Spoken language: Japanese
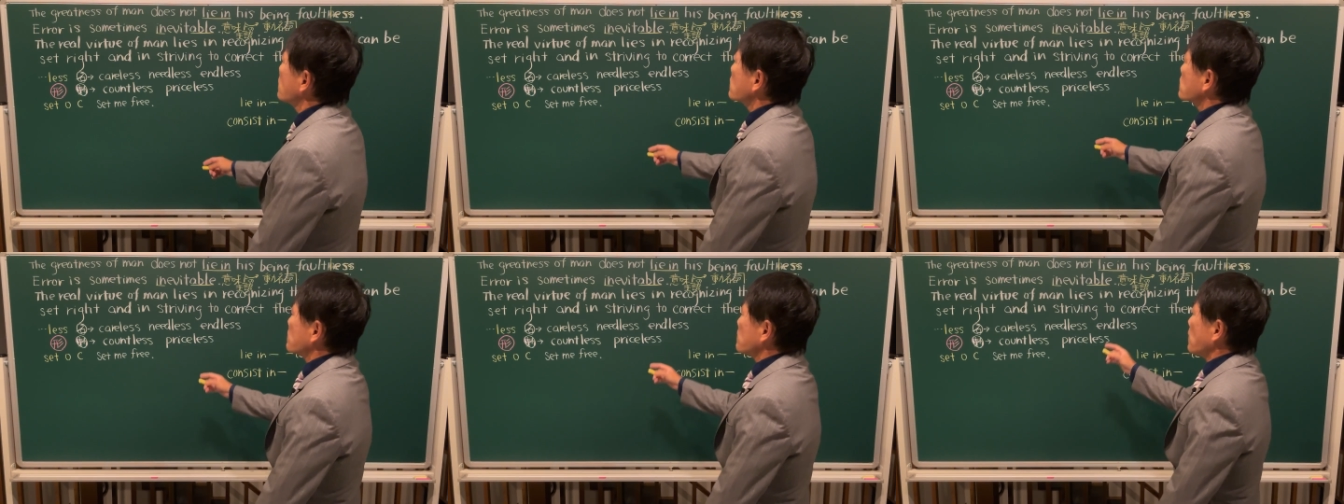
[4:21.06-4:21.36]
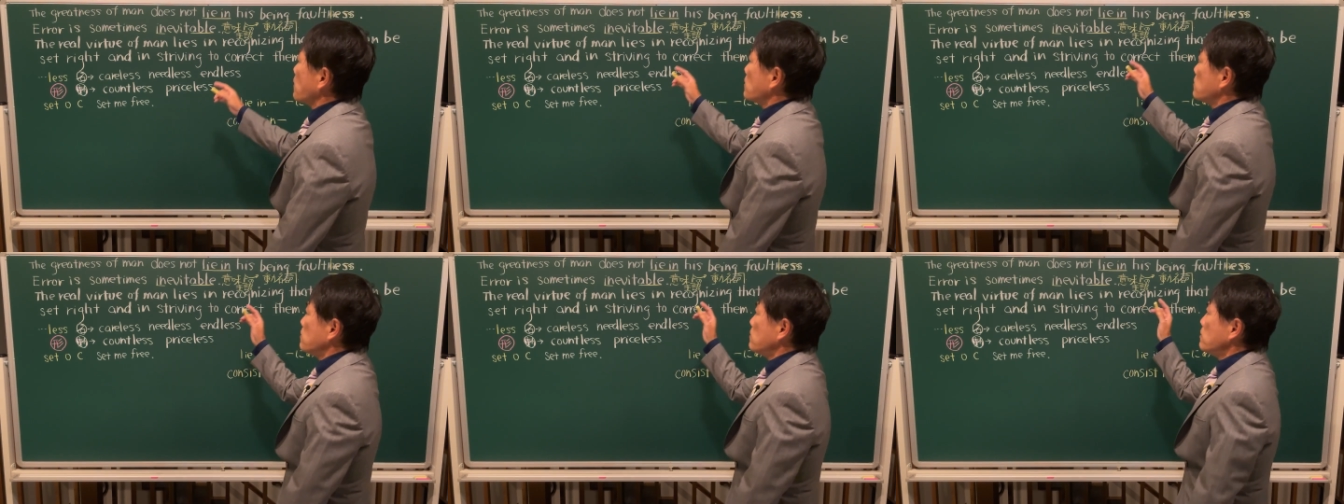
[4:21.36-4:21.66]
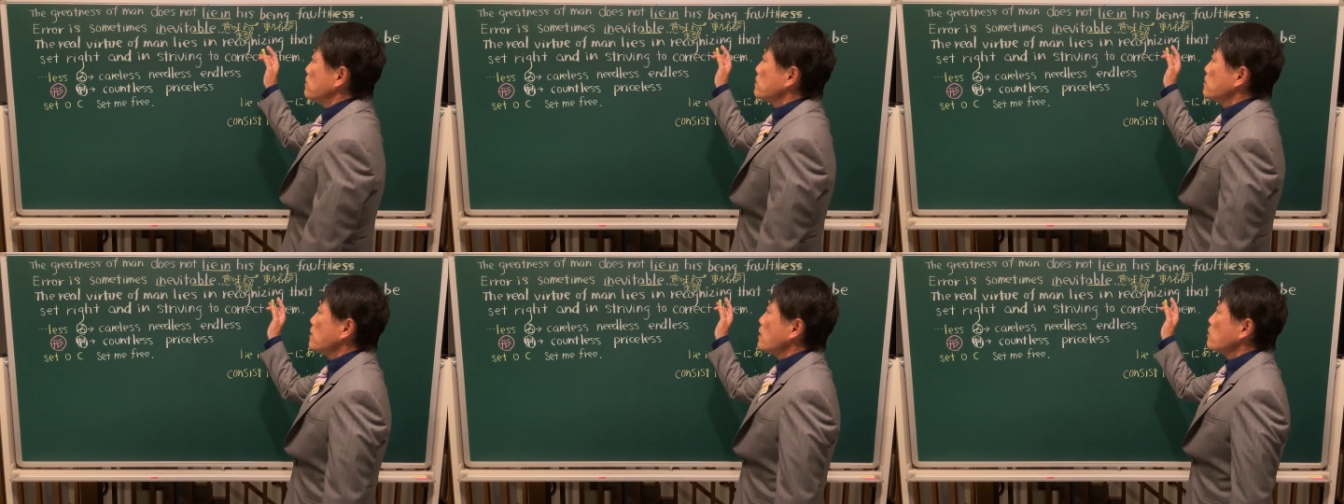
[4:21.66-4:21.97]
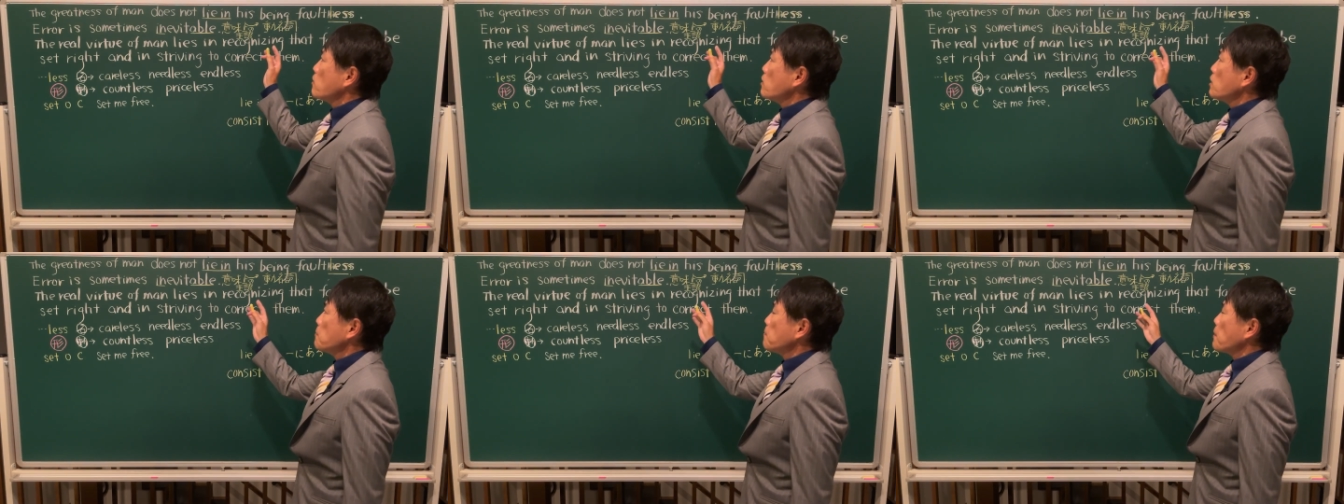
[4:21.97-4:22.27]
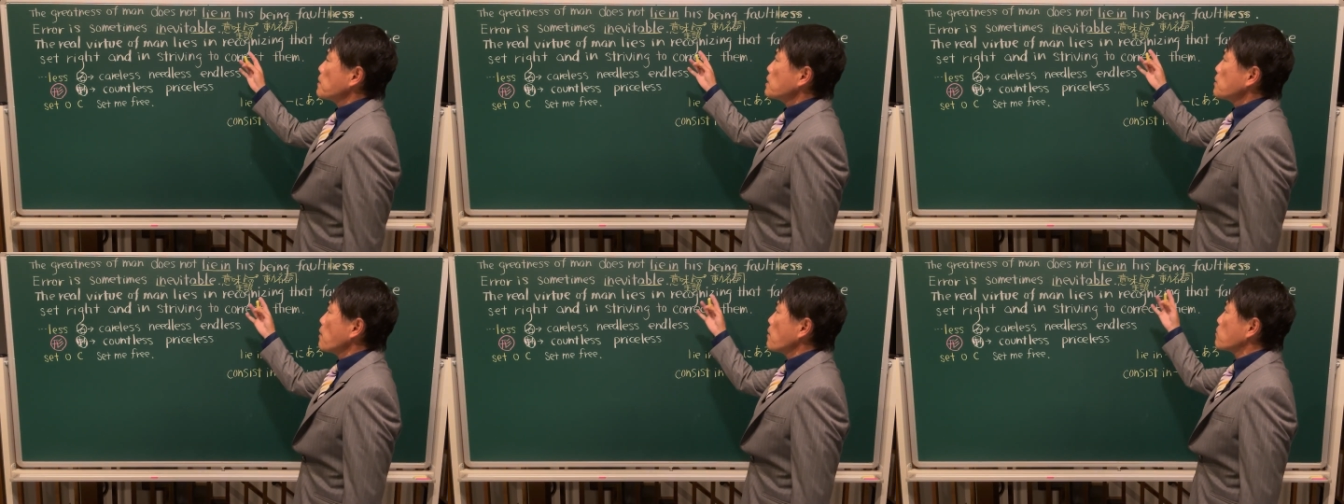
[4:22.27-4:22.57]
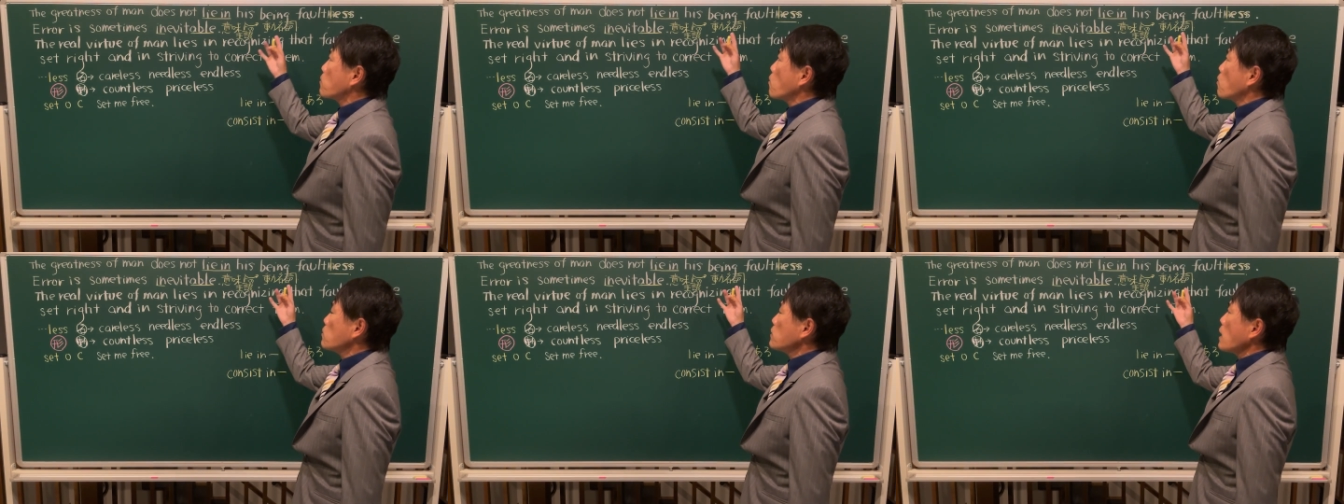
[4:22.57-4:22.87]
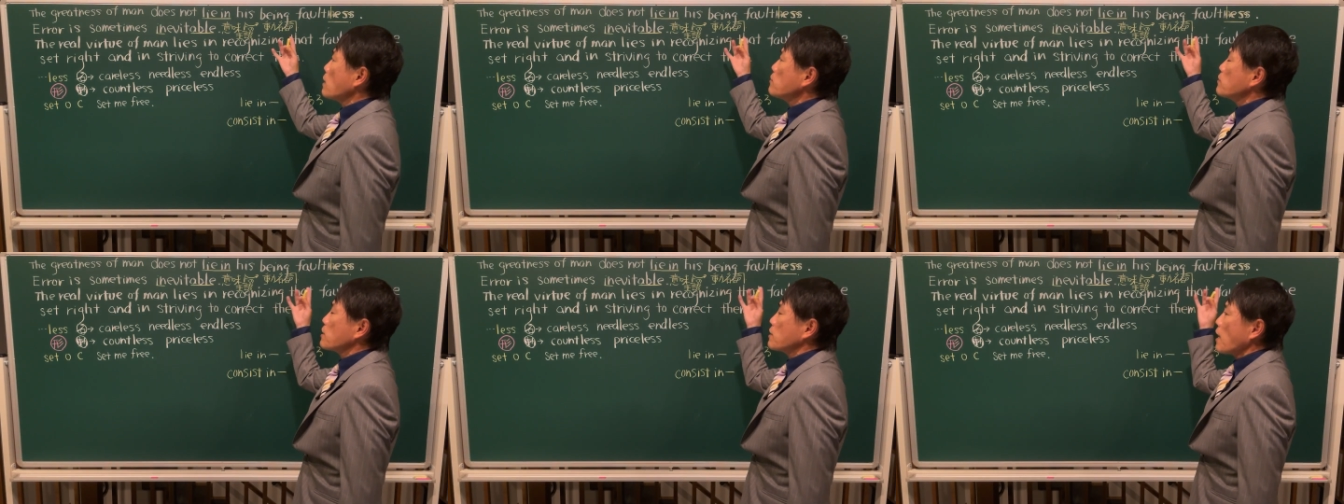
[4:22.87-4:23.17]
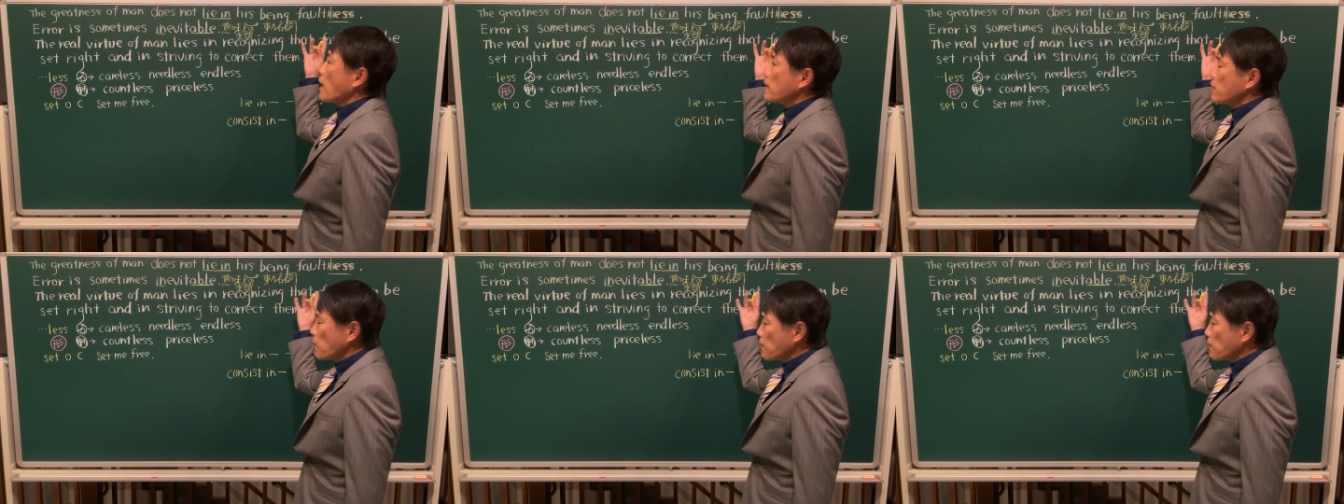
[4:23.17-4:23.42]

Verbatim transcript: つまり人間の立派さはここにあるんじゃな